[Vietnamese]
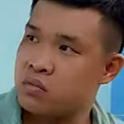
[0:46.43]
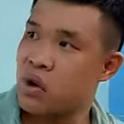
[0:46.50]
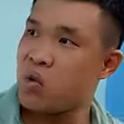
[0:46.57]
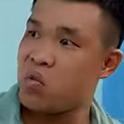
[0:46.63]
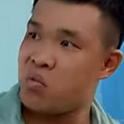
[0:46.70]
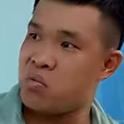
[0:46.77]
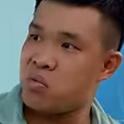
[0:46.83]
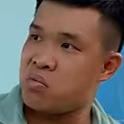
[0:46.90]

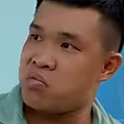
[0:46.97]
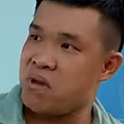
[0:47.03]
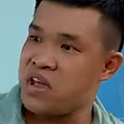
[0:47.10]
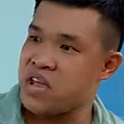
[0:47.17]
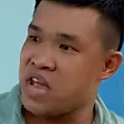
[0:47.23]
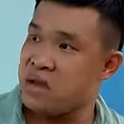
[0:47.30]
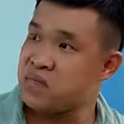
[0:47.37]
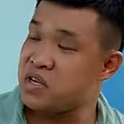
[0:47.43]
đù
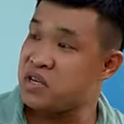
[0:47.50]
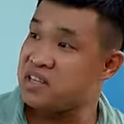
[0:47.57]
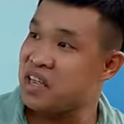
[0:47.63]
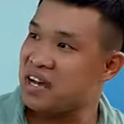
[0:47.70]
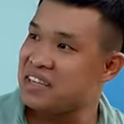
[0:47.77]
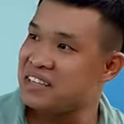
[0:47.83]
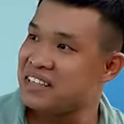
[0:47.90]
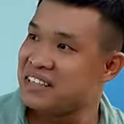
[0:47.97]
bí hiểm dữ
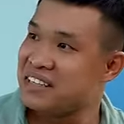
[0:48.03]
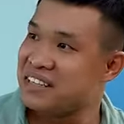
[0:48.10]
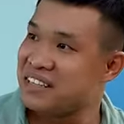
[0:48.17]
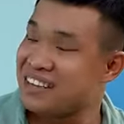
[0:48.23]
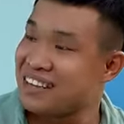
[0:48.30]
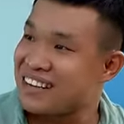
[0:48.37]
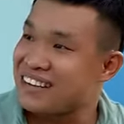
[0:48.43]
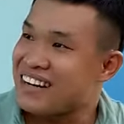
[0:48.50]
trời
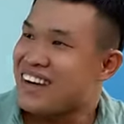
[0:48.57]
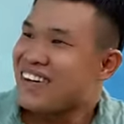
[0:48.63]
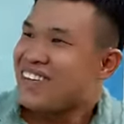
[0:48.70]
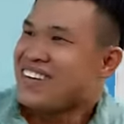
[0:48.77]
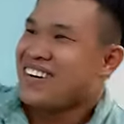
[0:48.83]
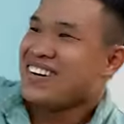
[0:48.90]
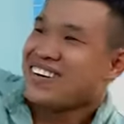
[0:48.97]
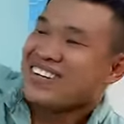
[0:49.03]
đâu
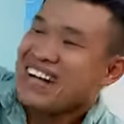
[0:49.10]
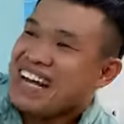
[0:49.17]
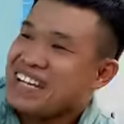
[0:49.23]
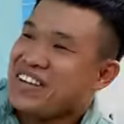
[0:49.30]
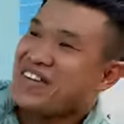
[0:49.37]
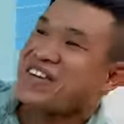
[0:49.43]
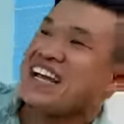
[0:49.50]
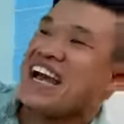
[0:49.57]

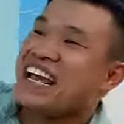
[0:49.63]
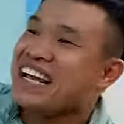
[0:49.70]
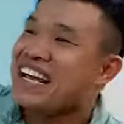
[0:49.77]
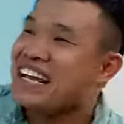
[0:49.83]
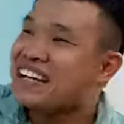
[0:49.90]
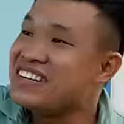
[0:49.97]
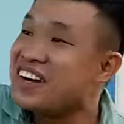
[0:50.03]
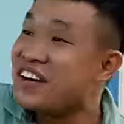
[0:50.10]
đang vui kể
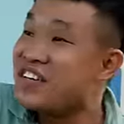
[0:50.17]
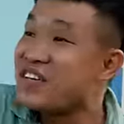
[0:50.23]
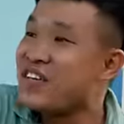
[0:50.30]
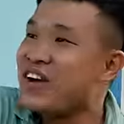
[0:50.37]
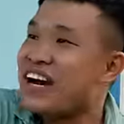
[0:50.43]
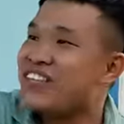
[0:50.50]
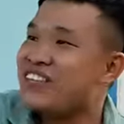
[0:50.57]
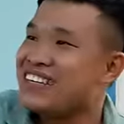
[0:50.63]
nghe thử coi coi
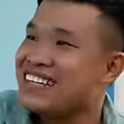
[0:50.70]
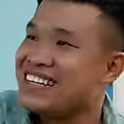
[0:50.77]
vui không